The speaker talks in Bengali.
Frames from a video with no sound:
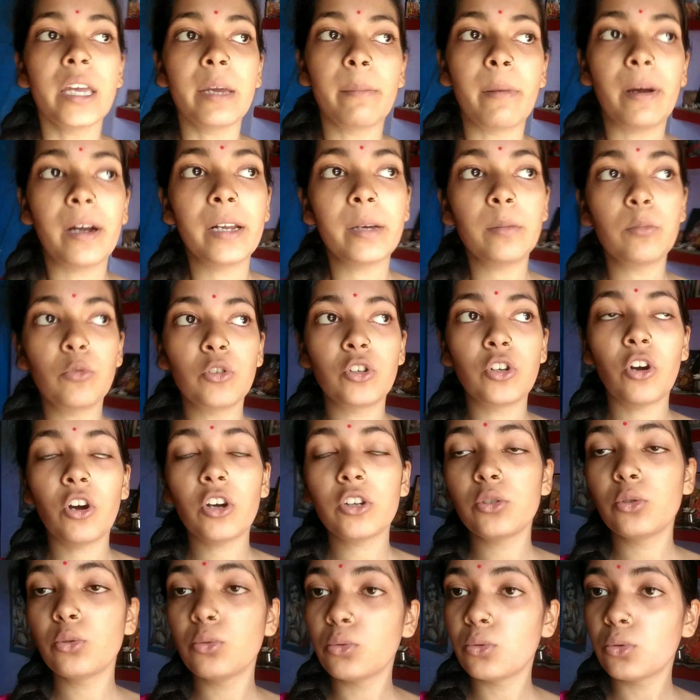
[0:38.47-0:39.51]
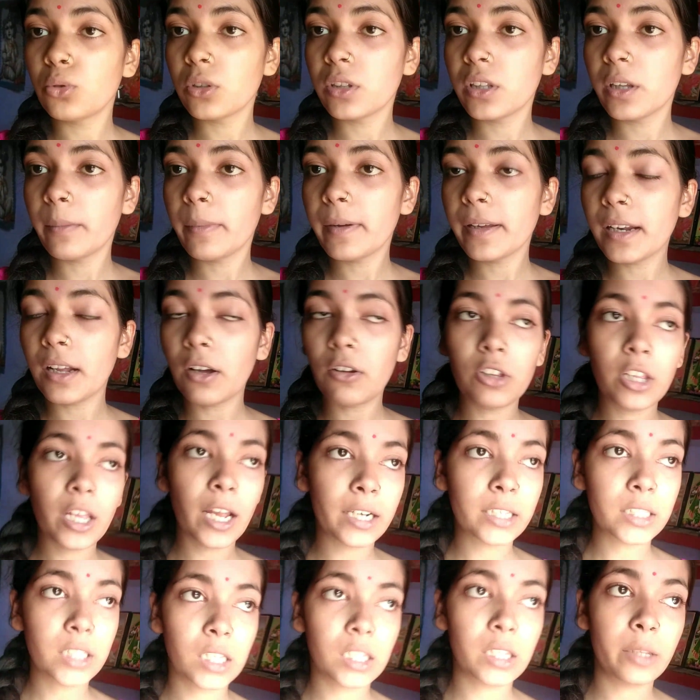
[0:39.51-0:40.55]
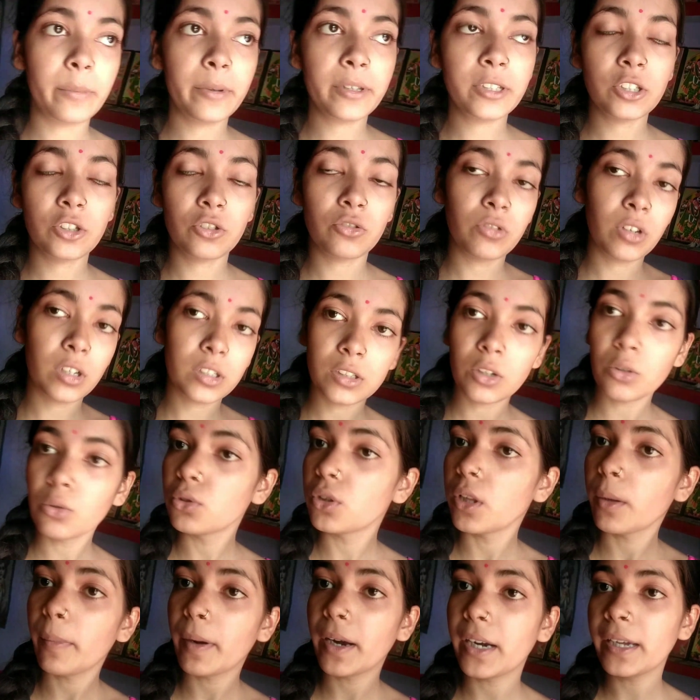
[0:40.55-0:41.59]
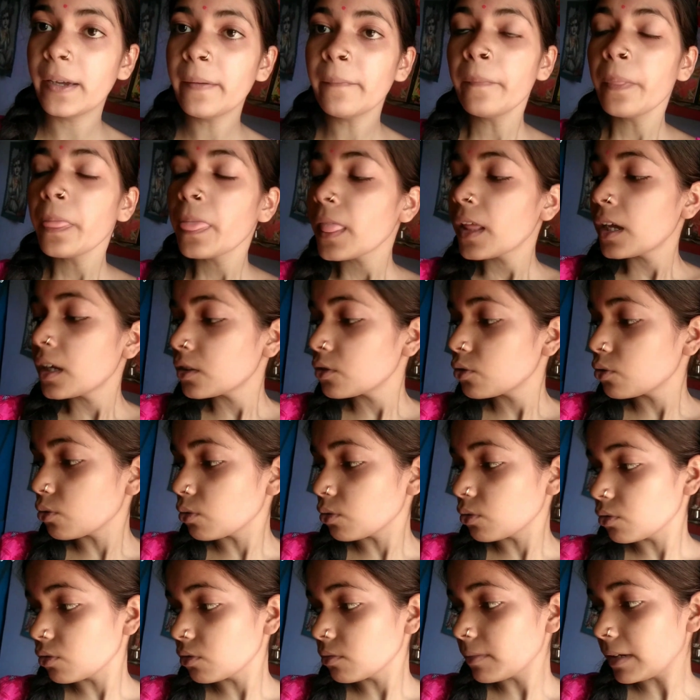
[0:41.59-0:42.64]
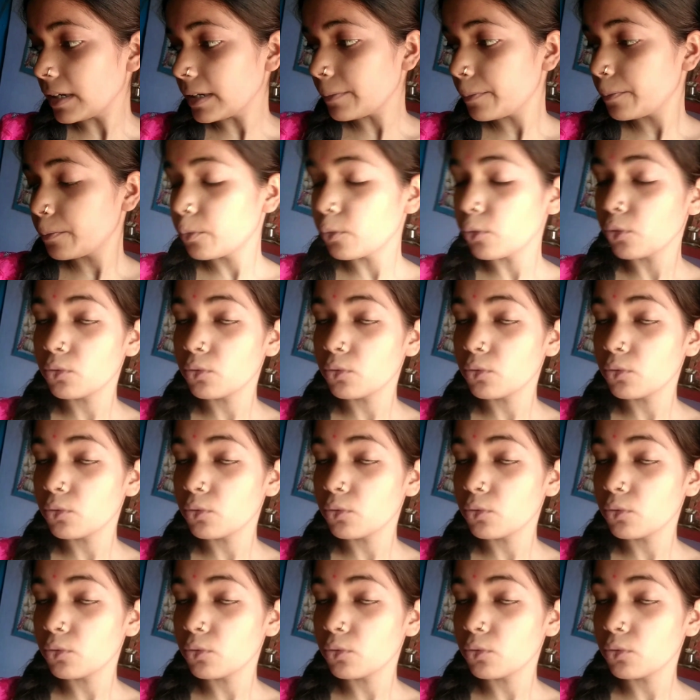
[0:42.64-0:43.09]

এবারে মনে হয় দুটো দেবে নাহলে একটা দেবে যে কোনো একটা হতে পারে তো মানে